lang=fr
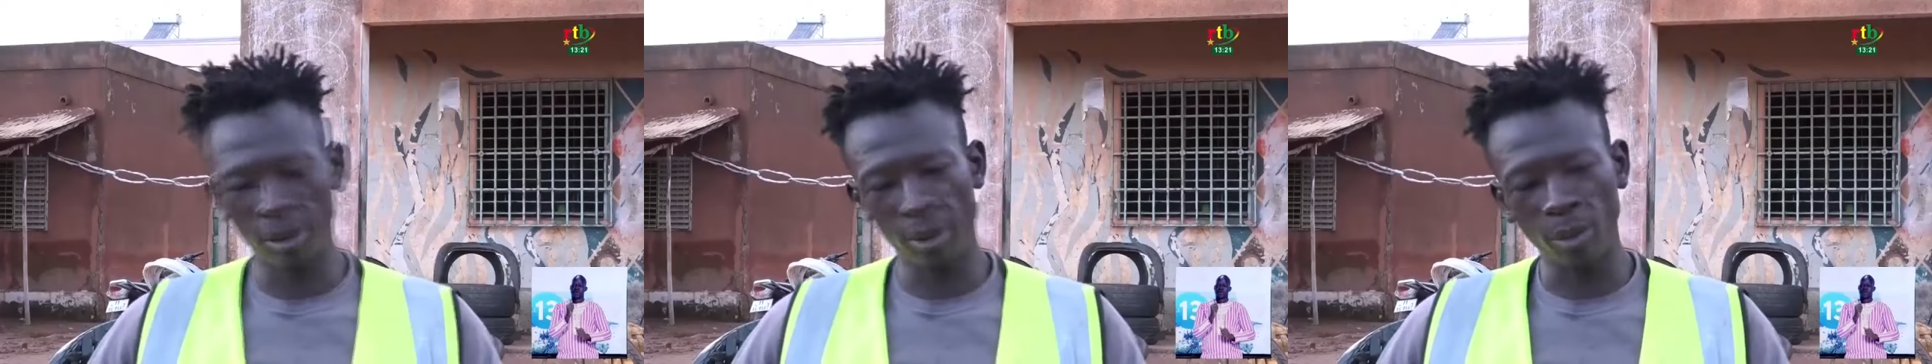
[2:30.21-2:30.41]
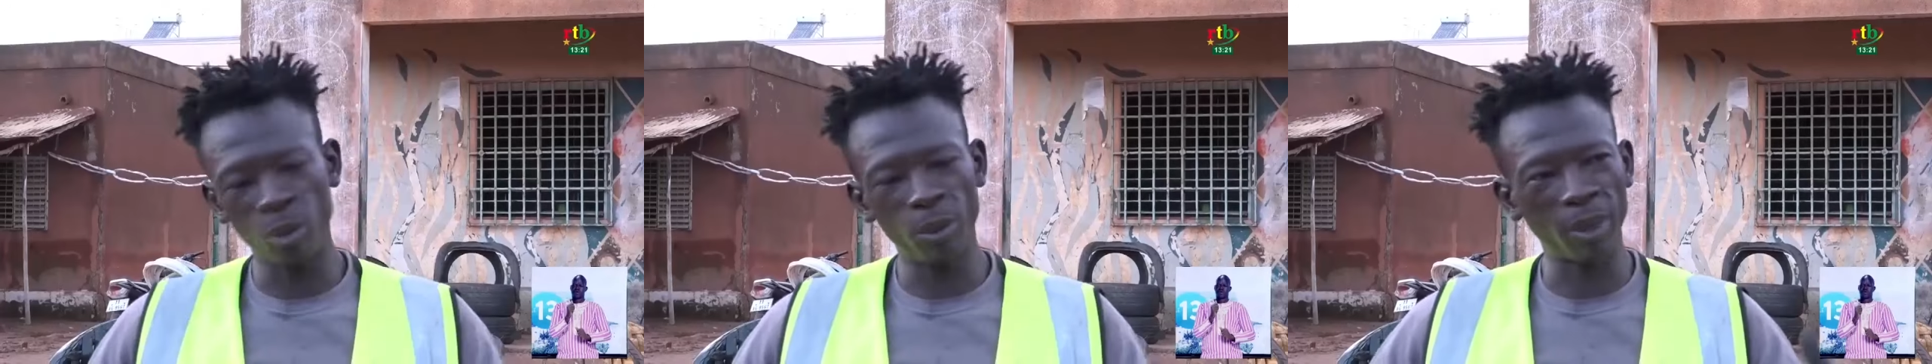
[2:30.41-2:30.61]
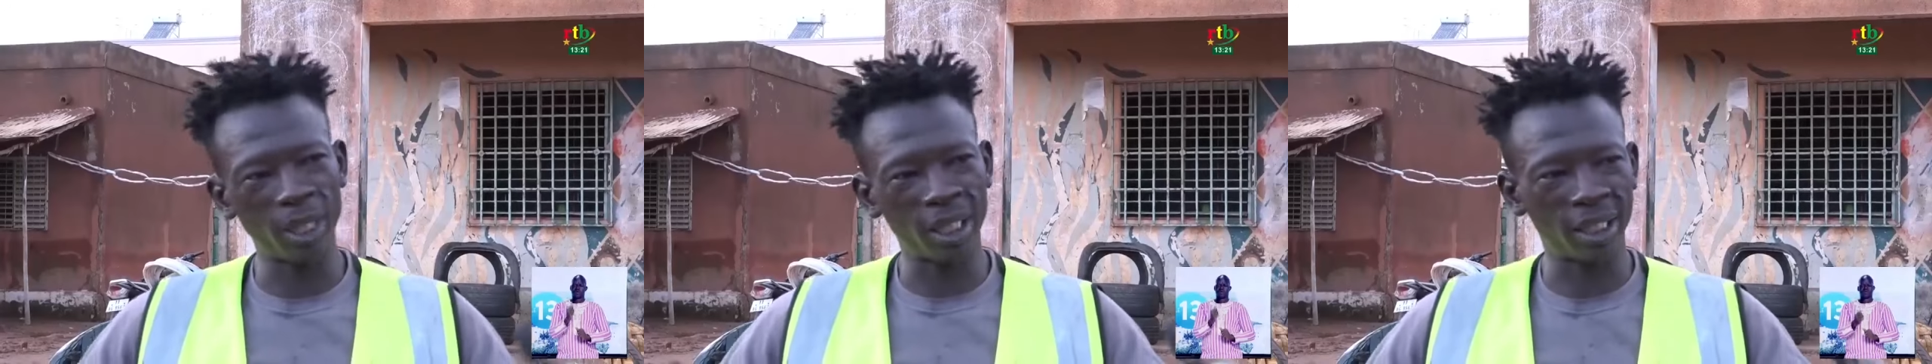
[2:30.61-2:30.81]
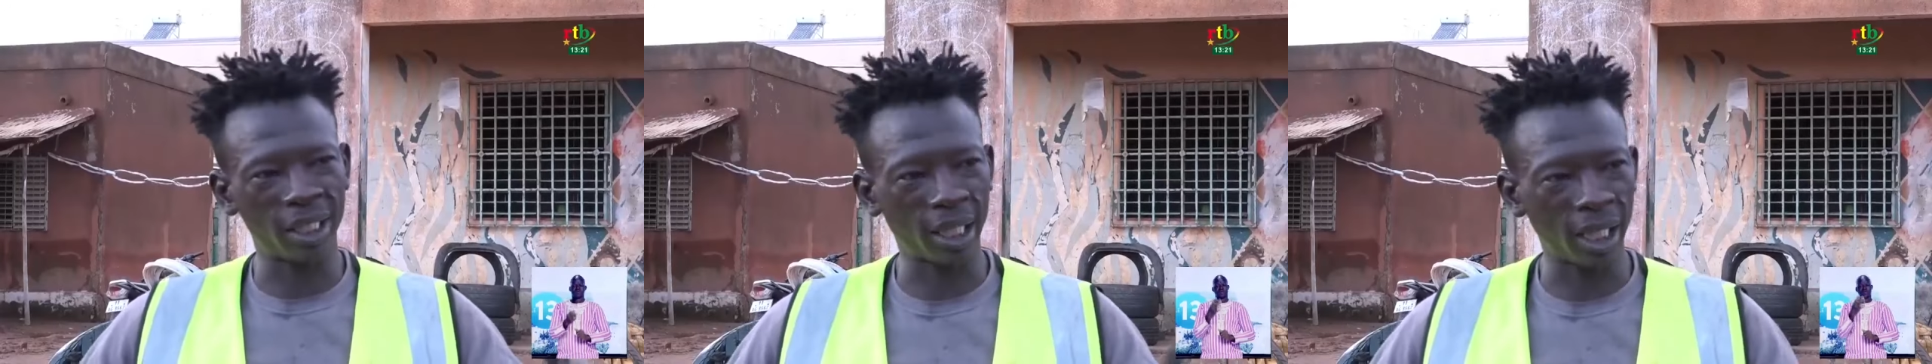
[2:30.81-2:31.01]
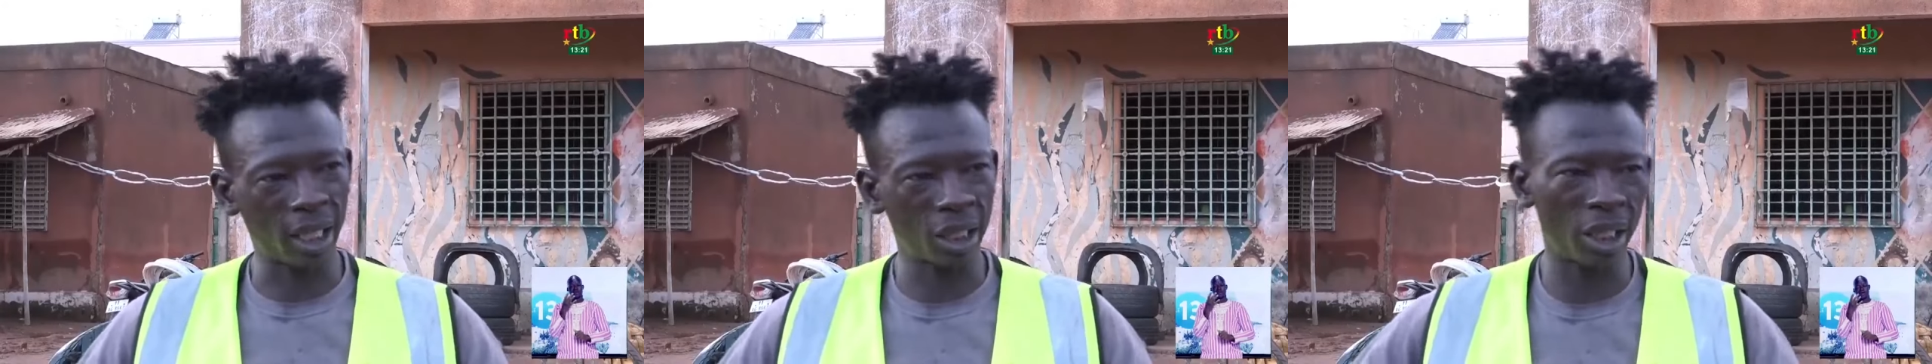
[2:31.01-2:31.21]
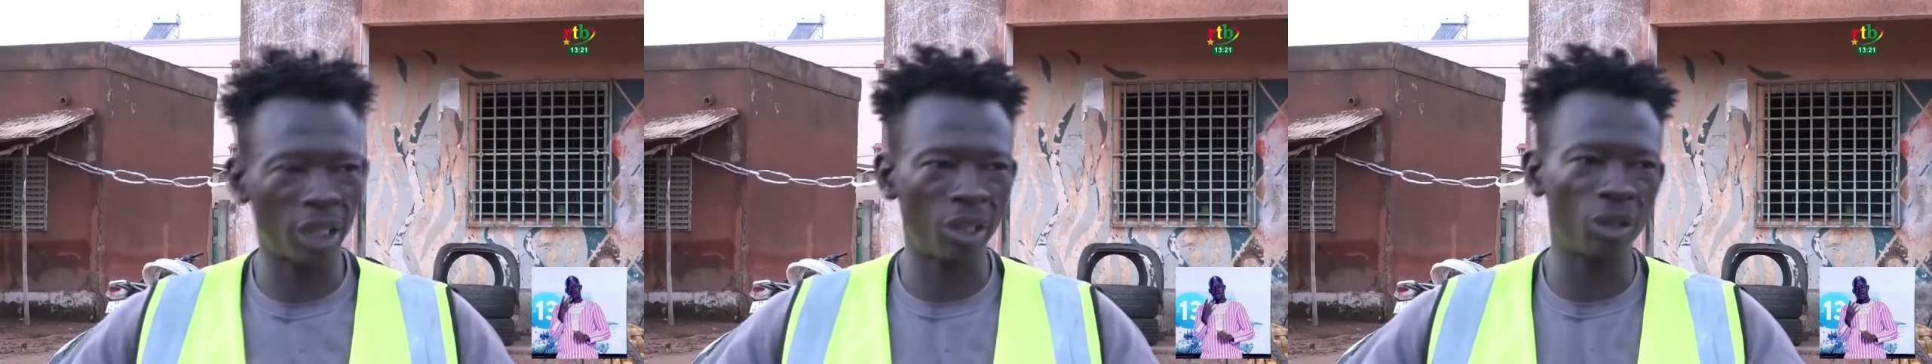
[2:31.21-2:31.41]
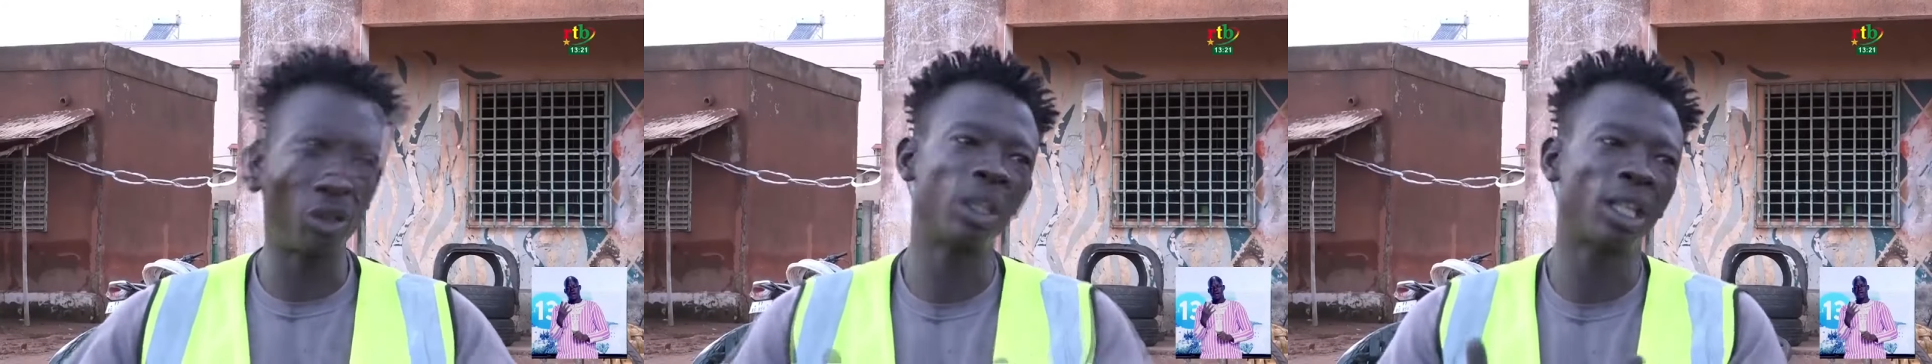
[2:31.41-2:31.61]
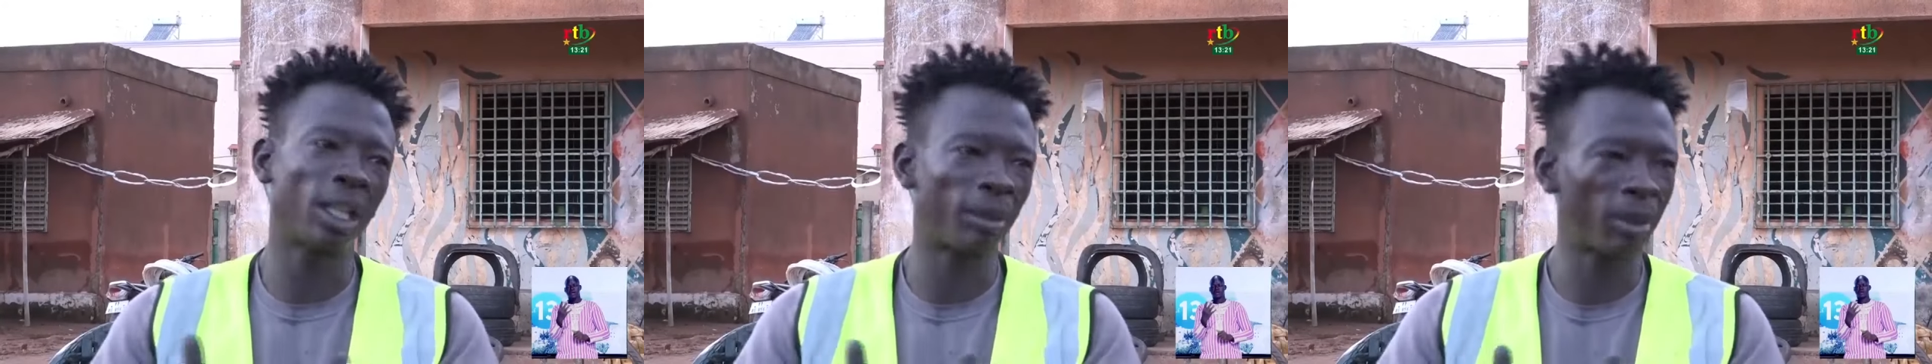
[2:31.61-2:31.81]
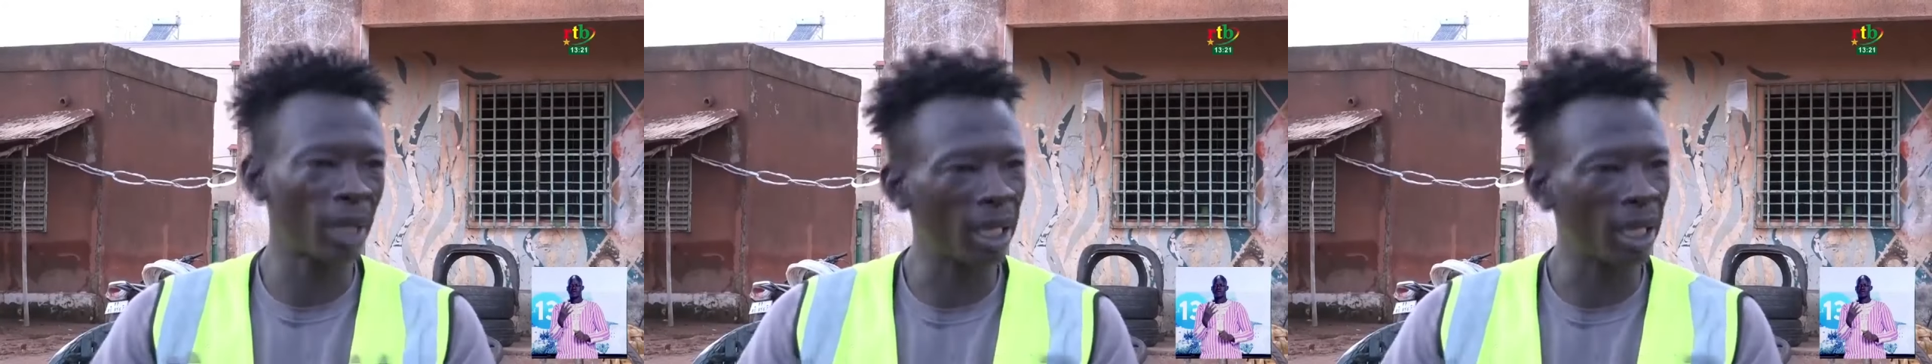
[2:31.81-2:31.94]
La plupart, c'est quatre chez une table,